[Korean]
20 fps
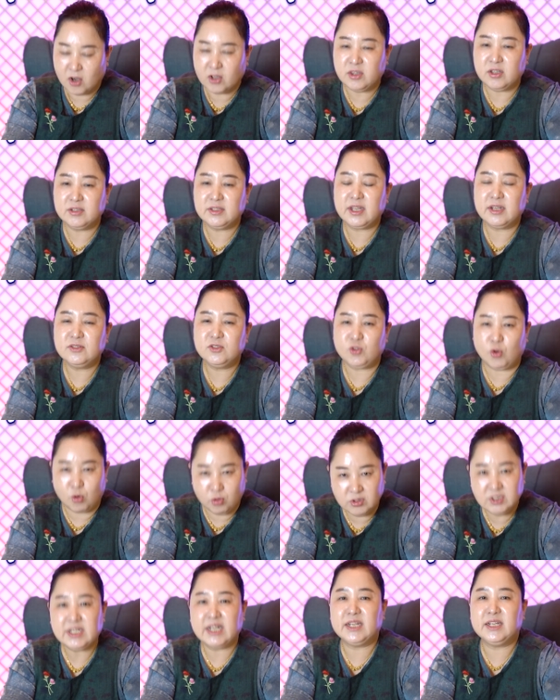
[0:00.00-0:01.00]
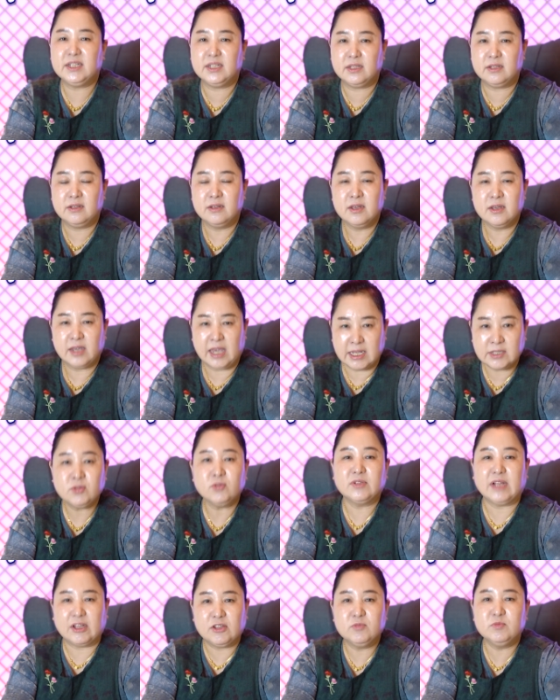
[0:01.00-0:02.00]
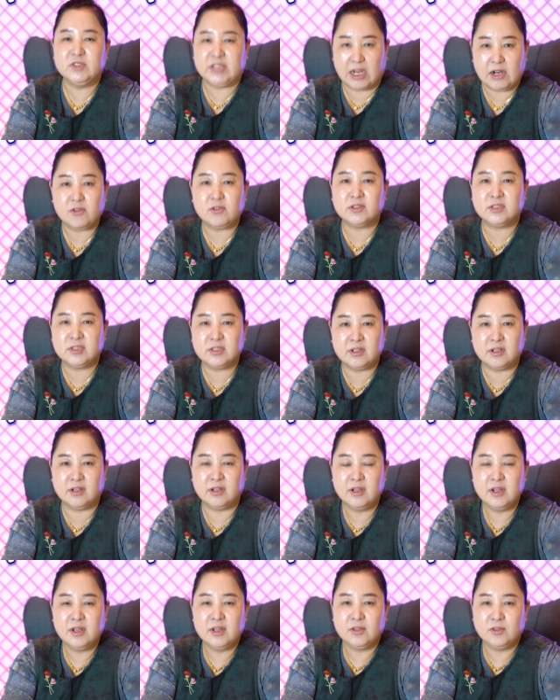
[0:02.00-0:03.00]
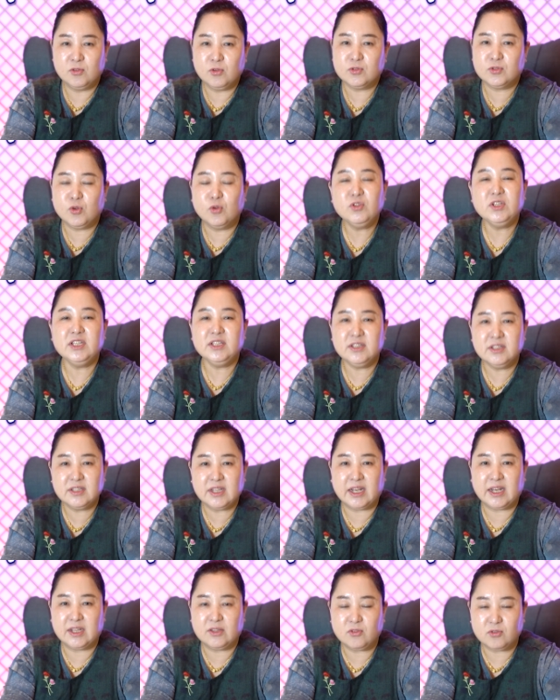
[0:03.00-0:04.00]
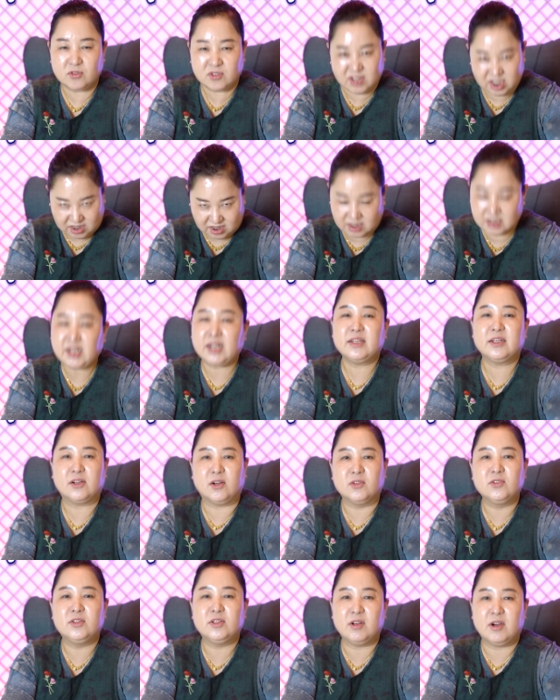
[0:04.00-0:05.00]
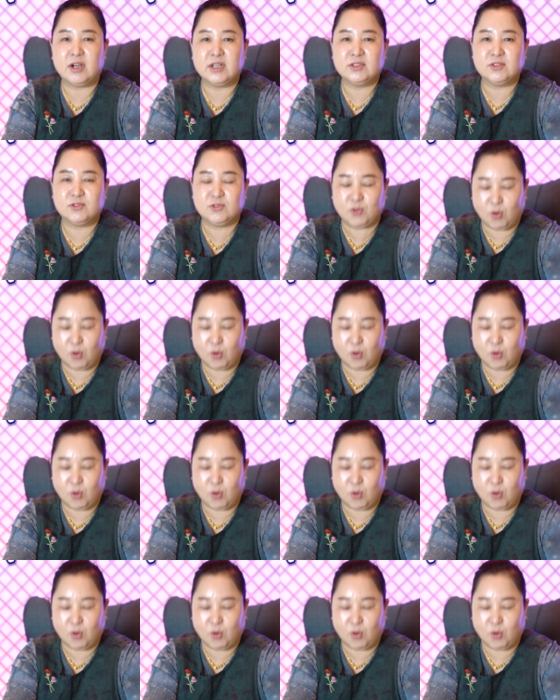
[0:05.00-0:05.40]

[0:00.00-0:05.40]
어떨 때는 좋은 자리 계속 놔두면 될 것을 또 손이 있는 날에 또 툭하니 건드려가지고